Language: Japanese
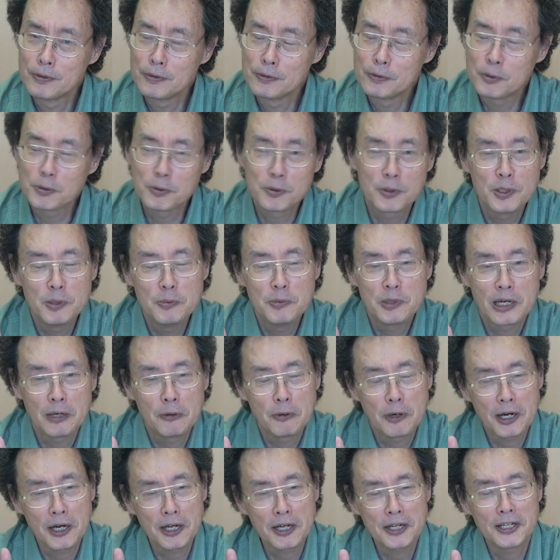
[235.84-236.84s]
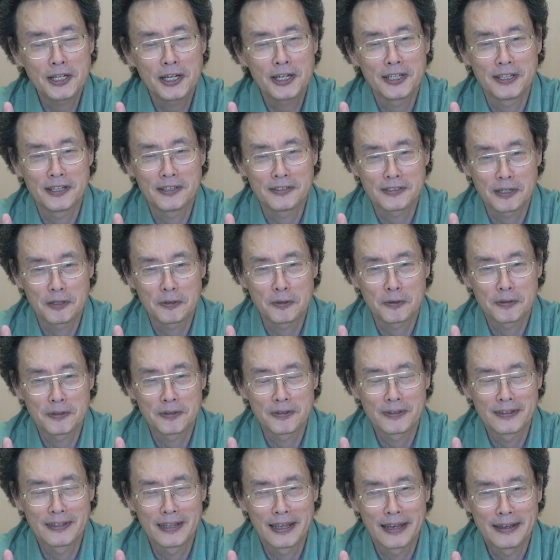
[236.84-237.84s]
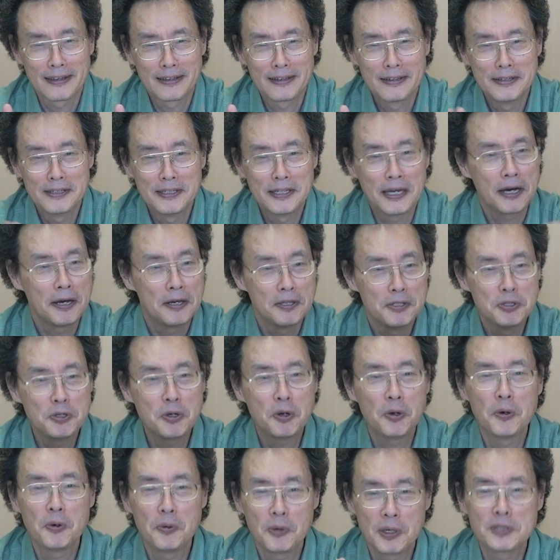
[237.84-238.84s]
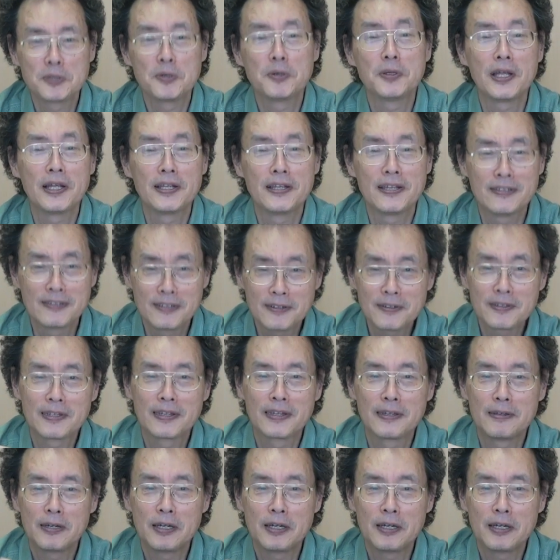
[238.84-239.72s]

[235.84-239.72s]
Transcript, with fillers: ちょっと意味がわからないんですけどって、いや日本はそうなんですよ、